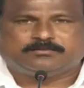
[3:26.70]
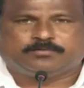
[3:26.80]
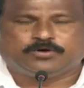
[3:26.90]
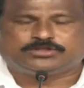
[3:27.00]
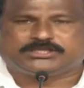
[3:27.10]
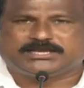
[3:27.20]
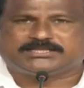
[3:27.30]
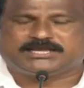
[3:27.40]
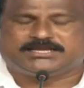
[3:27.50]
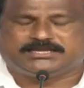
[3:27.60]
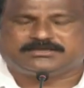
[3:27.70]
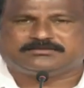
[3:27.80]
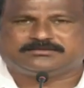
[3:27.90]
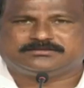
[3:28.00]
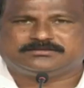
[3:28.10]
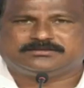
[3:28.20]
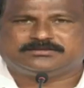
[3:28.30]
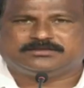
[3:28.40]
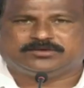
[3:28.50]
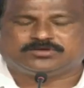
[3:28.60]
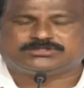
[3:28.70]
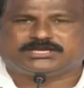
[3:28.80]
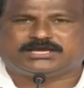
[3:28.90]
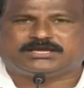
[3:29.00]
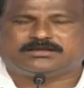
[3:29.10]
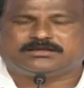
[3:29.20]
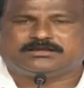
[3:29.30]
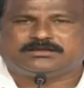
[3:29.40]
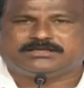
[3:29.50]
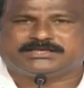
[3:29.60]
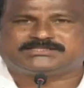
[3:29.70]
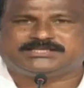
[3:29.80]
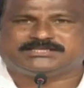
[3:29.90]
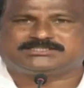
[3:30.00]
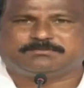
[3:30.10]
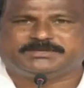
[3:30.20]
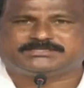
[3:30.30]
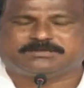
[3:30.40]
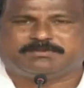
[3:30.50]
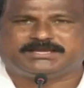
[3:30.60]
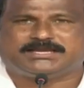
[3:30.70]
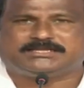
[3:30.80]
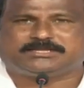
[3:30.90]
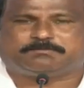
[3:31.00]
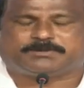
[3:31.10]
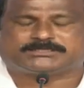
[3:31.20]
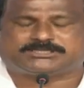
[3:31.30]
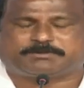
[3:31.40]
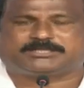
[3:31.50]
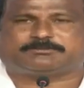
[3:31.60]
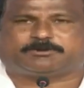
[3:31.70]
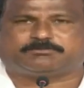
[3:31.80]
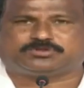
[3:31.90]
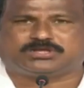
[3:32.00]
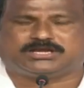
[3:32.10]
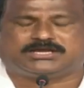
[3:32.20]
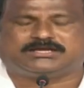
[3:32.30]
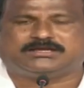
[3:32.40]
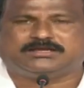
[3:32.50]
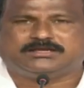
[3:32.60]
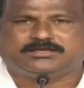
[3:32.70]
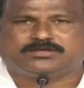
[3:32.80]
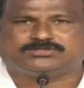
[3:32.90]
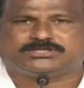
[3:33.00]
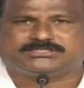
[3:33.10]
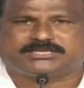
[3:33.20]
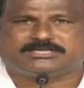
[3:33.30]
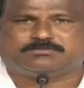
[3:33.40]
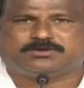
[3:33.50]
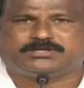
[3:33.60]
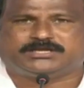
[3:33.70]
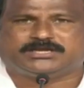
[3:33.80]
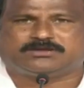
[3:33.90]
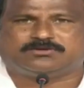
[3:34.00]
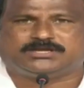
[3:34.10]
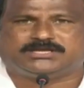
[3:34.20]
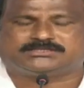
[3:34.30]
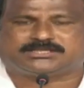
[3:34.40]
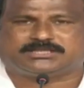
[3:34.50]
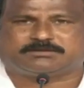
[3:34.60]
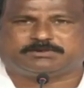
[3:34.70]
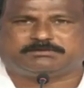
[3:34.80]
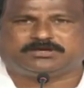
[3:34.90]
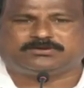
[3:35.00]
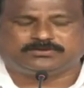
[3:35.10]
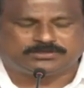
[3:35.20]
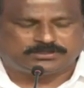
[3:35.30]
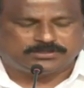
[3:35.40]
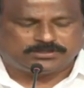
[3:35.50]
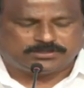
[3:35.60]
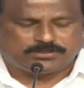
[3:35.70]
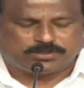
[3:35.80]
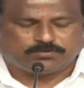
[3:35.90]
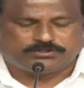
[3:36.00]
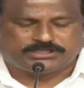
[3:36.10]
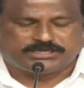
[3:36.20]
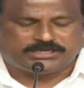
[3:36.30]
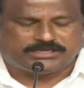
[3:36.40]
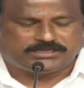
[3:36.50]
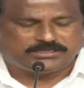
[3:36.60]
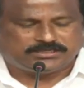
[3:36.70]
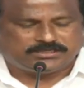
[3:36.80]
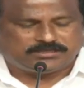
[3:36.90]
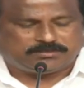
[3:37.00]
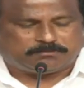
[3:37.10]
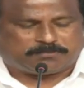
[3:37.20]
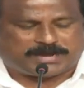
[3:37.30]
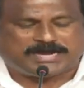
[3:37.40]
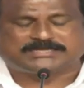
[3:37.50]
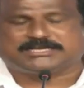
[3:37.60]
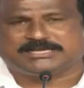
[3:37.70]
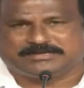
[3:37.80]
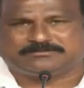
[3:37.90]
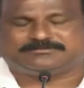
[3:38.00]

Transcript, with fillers: పూర్తిగా దాన్ని ఈ రోజున ఎస్సీ ఎస్టీ బీసీ మైనార్టీ పక్షపాత ప్రభుత్వంగా ఈ రోజున జగన్మోహన్ రెడ్డి గారు ఉండిన ఈ సందర్భంలో నువ్వు దీన్ని బాహాటంగా